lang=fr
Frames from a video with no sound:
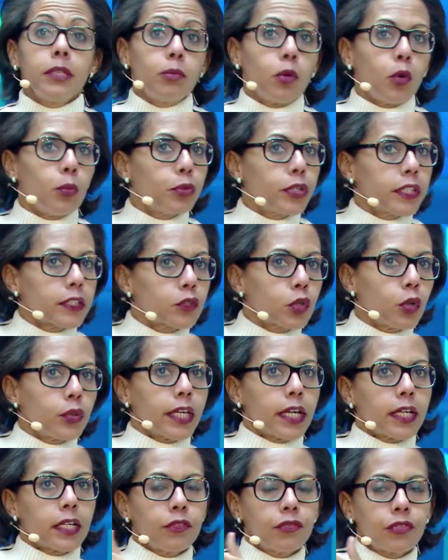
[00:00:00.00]
bon peut-être qu'on
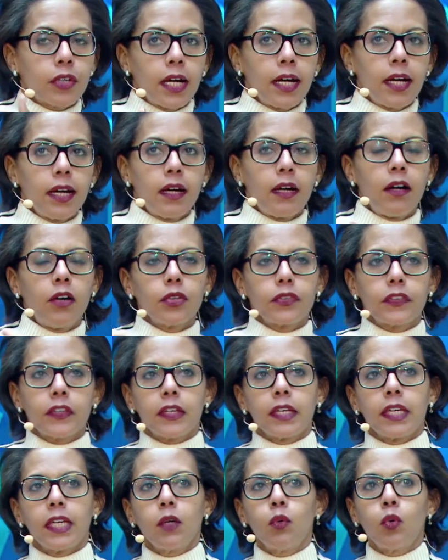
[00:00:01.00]
arrivera en
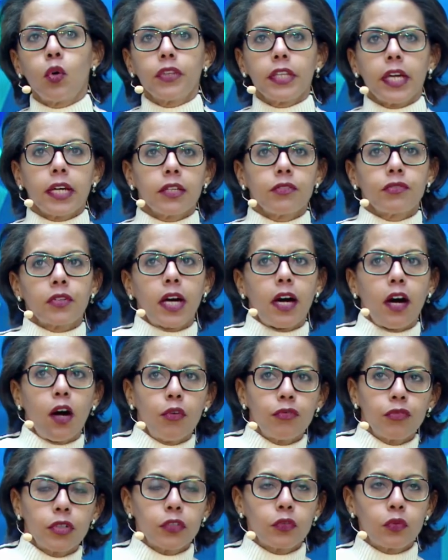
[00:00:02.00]
train ou on arrivera en
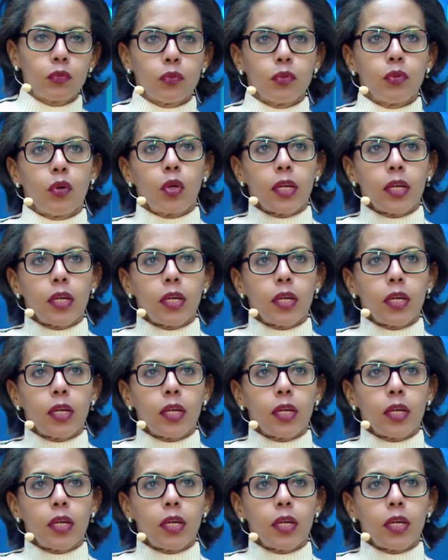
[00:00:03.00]
voiture,